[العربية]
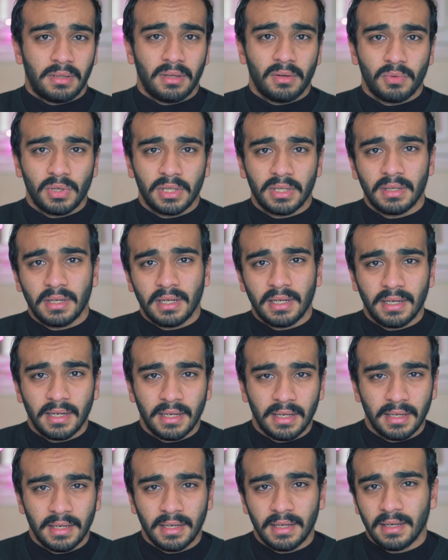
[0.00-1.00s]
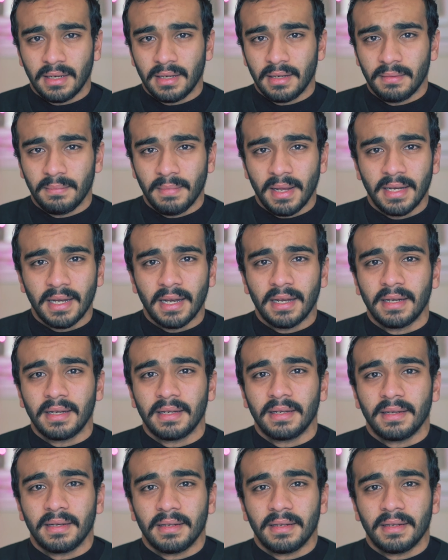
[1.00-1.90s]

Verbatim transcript: والمايله